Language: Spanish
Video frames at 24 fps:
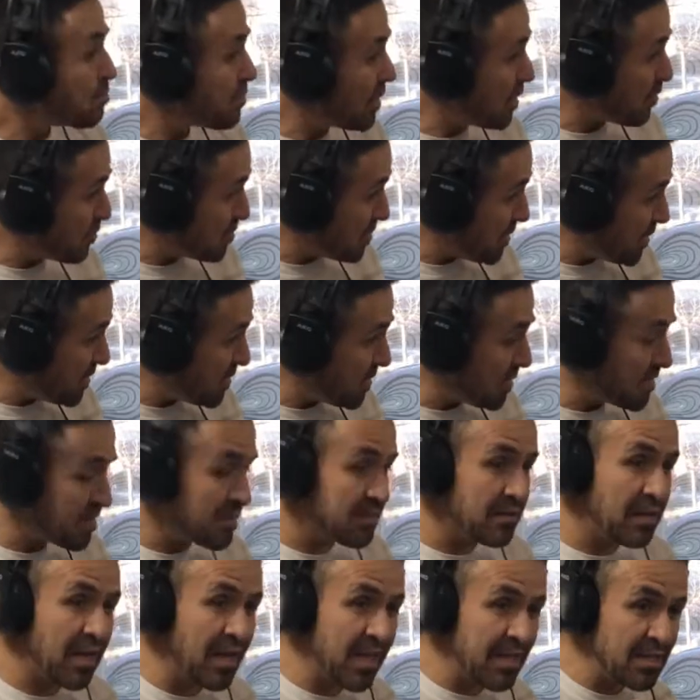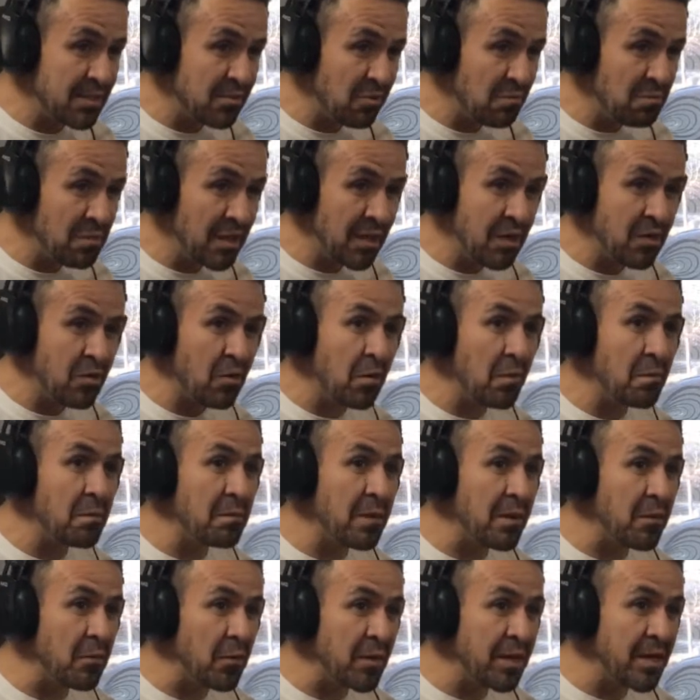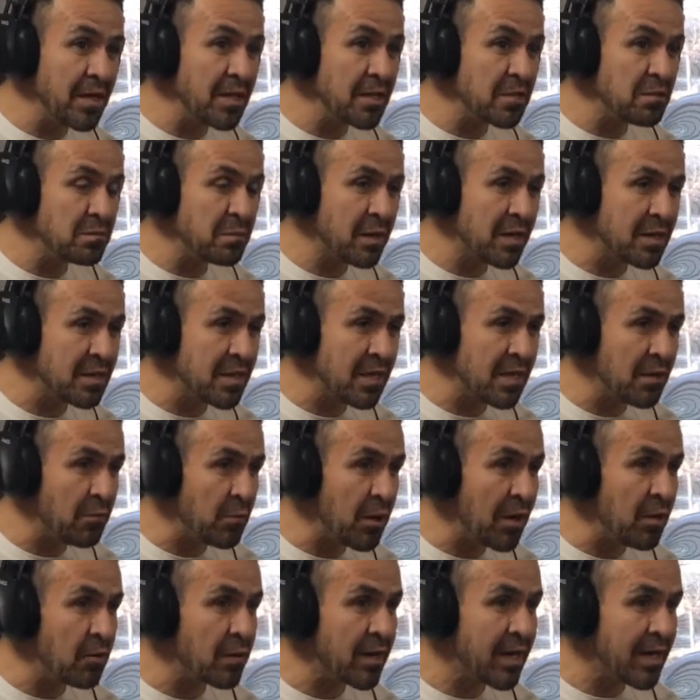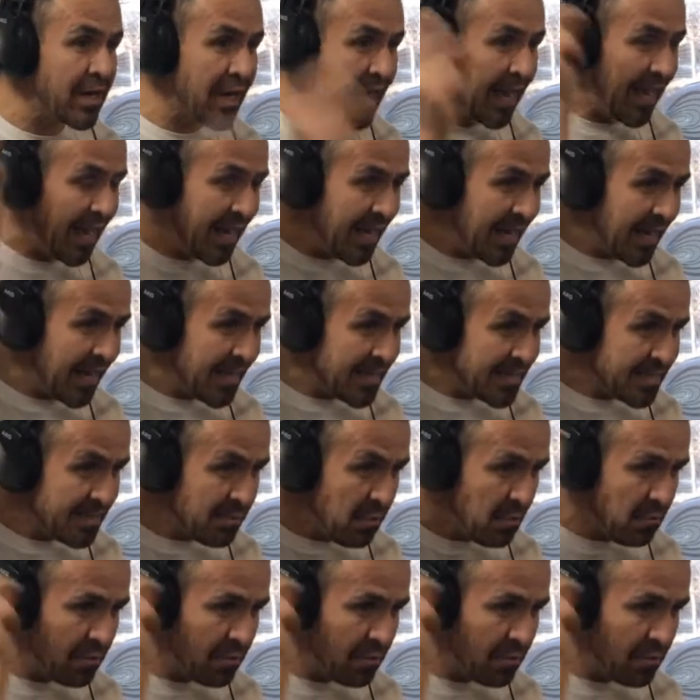Pero si dices, es domingo, me voy a despertar y voy a correr, en ese